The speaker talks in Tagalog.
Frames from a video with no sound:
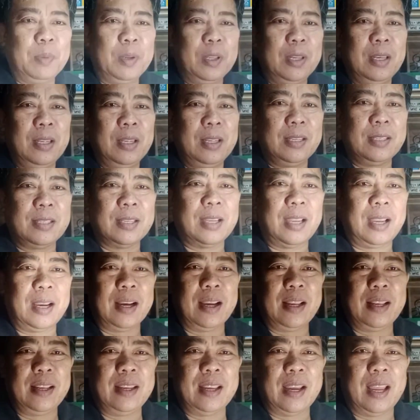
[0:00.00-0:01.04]
Pwede siya.
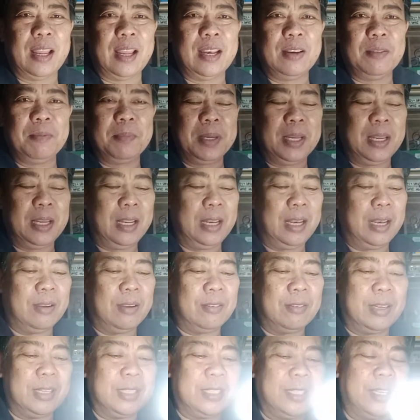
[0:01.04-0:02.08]
Ganyan.
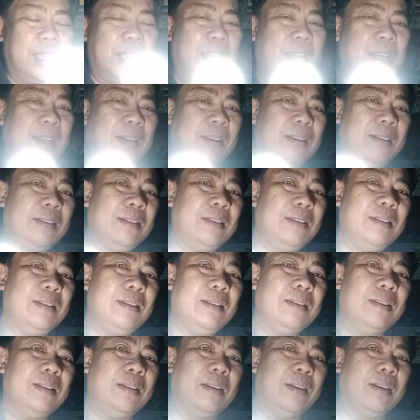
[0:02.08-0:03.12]
ilaw na siya.
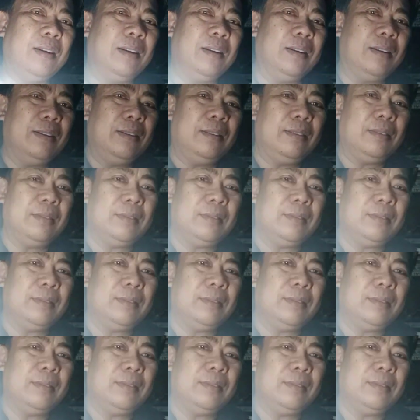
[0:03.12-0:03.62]
Oh.